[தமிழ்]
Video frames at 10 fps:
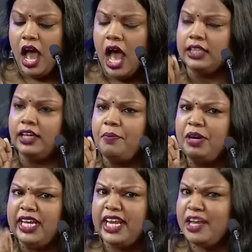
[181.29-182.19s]
அதுக்கப்புறம்
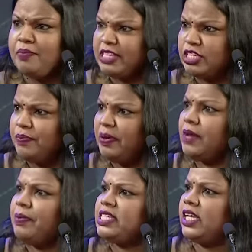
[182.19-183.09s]
நீ என்ன பேசின இப்ப இருக்க
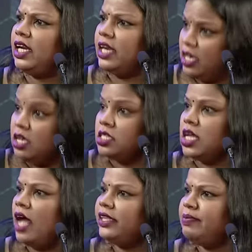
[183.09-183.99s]
பிரச்சனைகள் என்ன
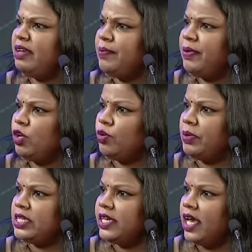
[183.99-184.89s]
ஜாதி மிகப்பெரிய ஒரு
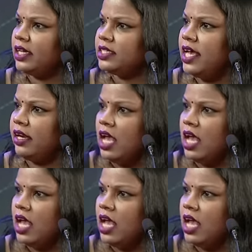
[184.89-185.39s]
பிரச்சனையா இருக்கு சார்